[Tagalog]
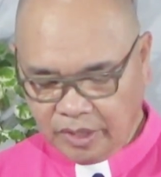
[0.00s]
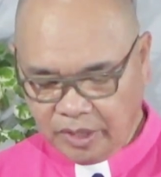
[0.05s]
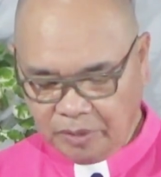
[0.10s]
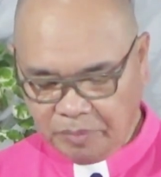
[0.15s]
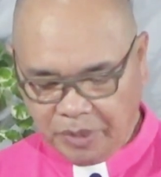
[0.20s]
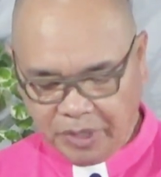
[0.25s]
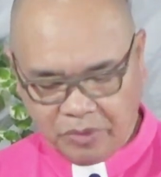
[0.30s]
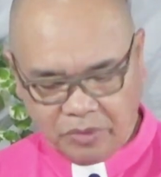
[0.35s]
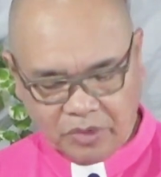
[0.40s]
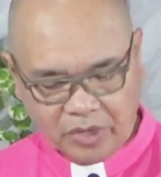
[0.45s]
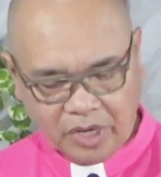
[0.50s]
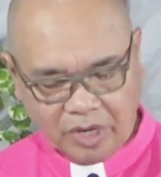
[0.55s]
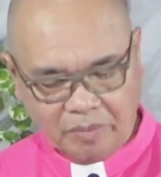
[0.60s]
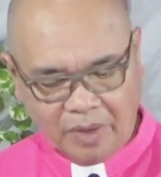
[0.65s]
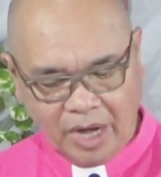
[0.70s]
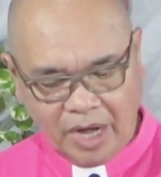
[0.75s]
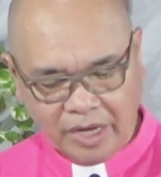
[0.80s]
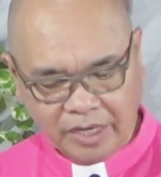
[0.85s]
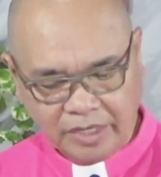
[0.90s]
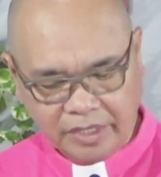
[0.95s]
Tipik og
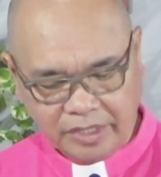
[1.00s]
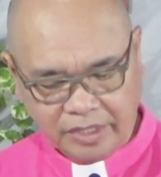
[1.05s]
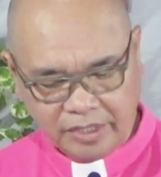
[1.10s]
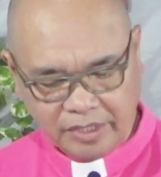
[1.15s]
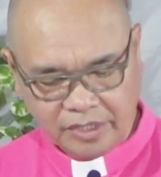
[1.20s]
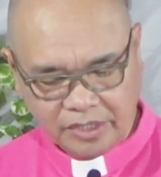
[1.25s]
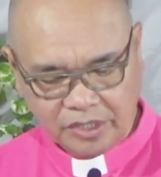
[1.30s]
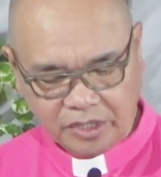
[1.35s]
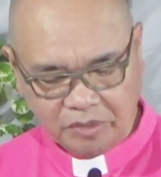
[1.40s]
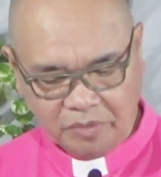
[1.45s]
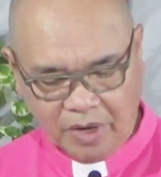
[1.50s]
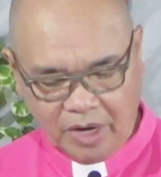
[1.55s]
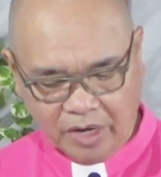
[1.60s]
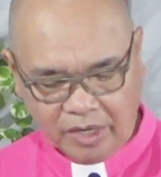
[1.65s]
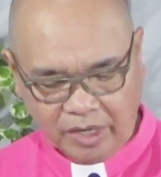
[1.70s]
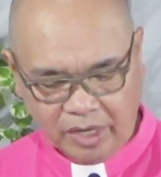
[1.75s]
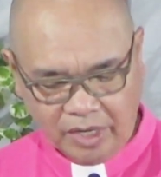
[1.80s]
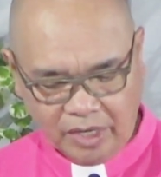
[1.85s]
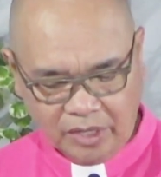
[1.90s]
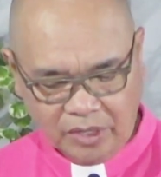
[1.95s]
kabahin sa
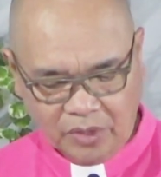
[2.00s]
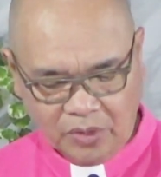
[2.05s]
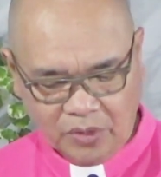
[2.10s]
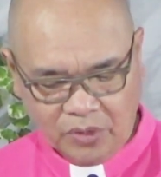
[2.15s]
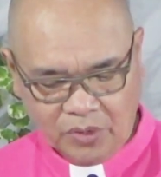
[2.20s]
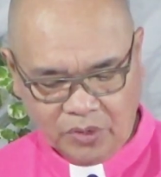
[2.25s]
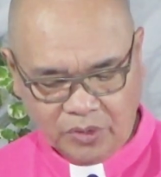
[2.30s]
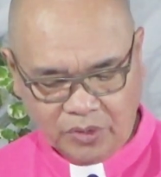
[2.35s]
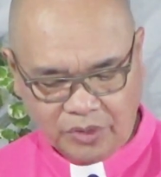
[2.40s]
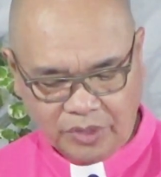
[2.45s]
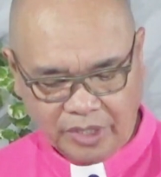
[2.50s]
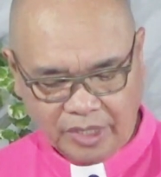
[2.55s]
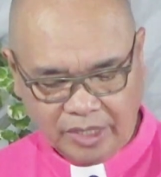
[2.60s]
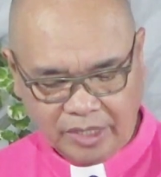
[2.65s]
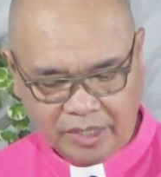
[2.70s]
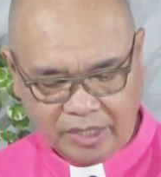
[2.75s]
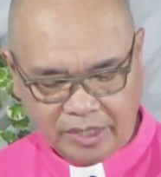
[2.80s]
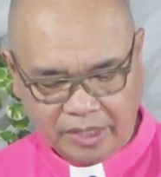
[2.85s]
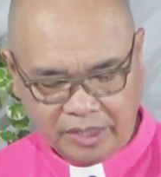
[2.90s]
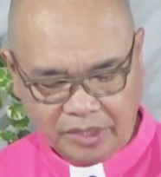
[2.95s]
Ebanghelyo,
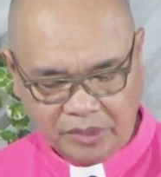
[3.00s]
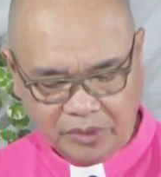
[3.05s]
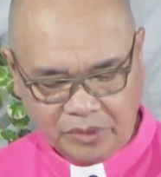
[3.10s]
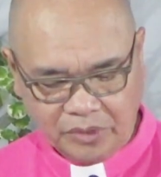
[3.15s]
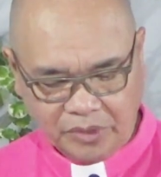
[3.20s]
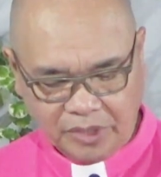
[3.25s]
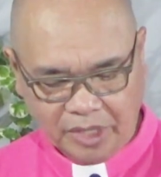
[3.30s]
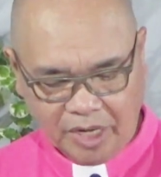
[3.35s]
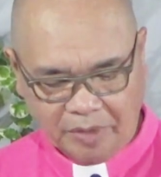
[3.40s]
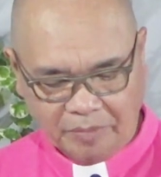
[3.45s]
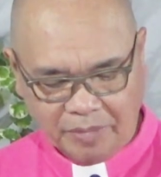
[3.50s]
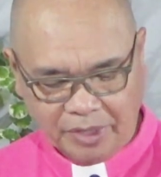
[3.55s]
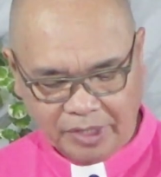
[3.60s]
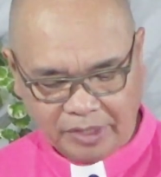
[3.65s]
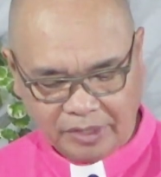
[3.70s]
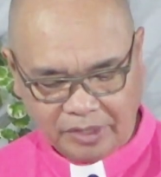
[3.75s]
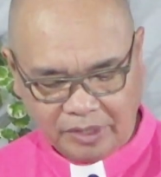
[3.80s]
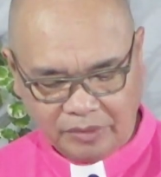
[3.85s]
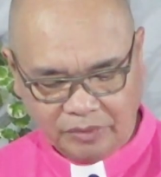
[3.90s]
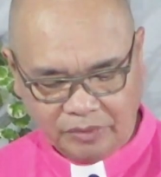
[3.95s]
nagkanayon ang mga
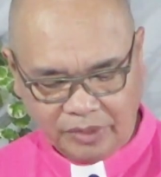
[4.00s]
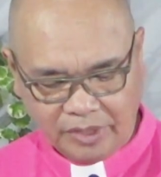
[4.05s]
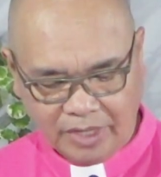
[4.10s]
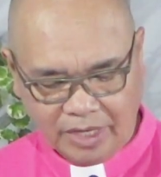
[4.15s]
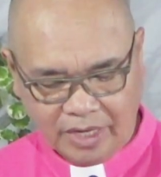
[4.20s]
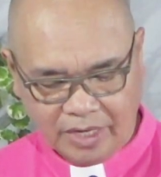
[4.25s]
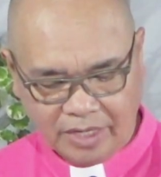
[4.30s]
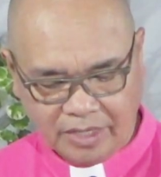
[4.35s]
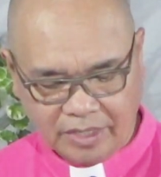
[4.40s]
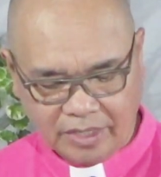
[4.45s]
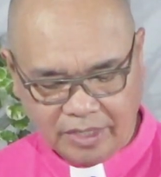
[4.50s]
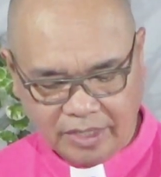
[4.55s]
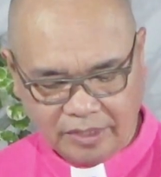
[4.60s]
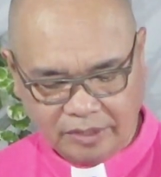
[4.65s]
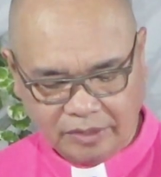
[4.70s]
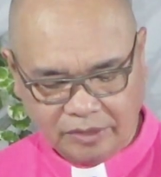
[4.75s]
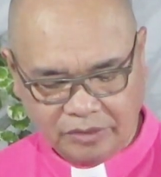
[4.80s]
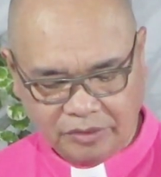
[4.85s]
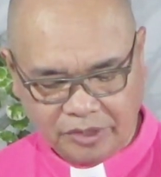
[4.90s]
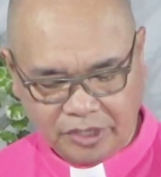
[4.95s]
tinunan
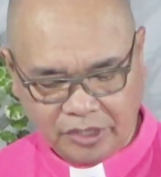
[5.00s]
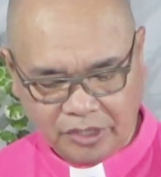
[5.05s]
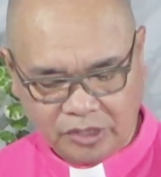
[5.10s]
ngadto ni